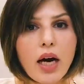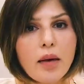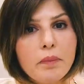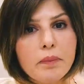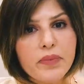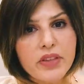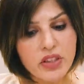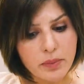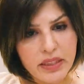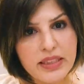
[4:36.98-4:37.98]
अब
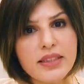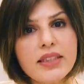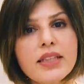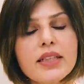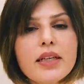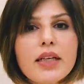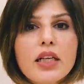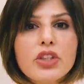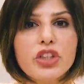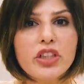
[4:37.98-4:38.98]
जब इतने ज़्यादा
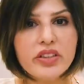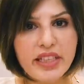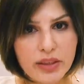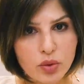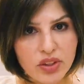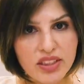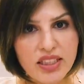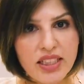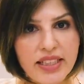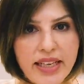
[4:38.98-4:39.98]
कल्चर्स एक दूसरे
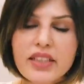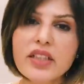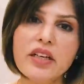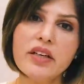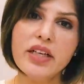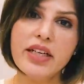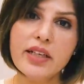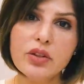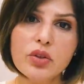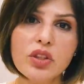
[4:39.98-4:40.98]
से कनेक्ट कर रहे
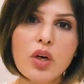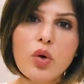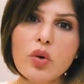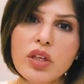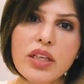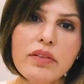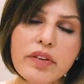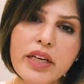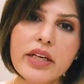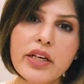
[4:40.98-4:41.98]
हैं तो द ओनली
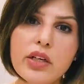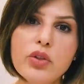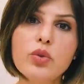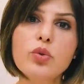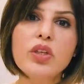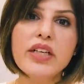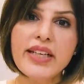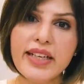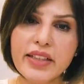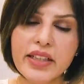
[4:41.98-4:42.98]
वे टू
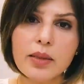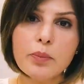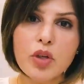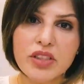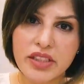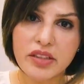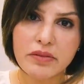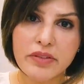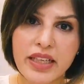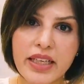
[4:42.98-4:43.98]
कनेक्ट इन अ
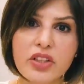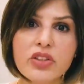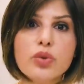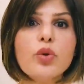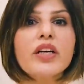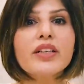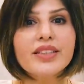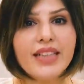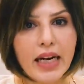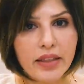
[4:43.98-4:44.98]
पॉजिटिव वे इज़ टू
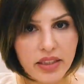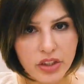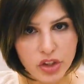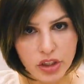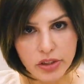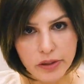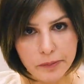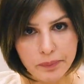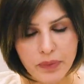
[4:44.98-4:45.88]
अंडरस्टैंड ईच अदर